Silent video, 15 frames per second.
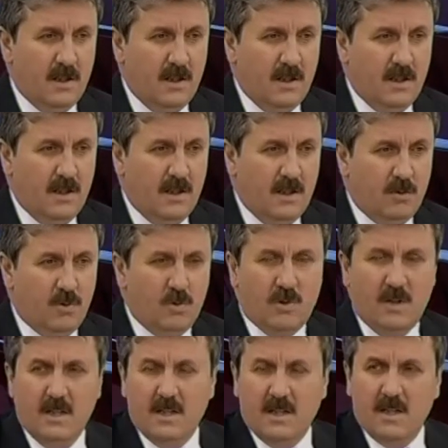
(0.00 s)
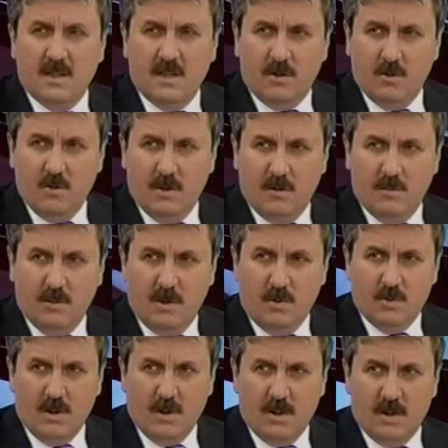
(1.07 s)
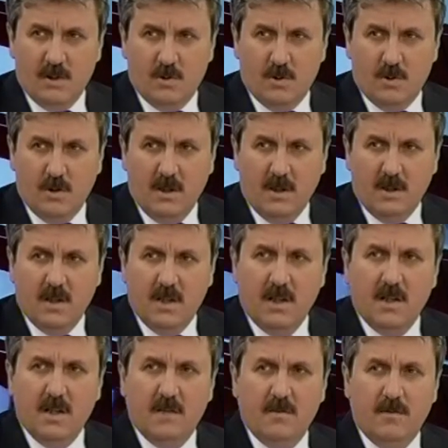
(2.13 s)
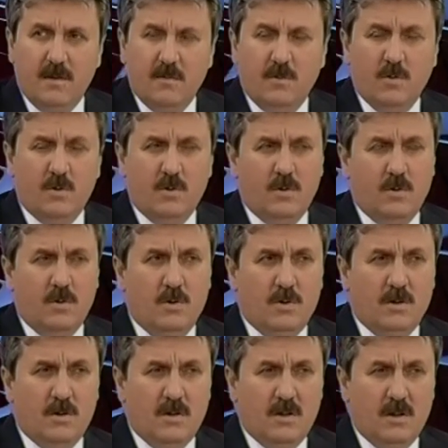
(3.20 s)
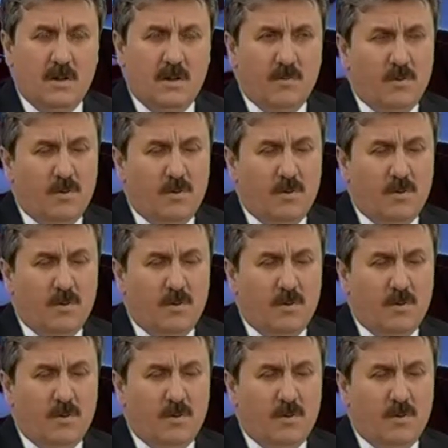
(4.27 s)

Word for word: e, Türkiye'yi gerçek gündeminden uzaklaştırıyorlar. Yani biraz Uludere bu, e, düşünüyorsunuz? Bu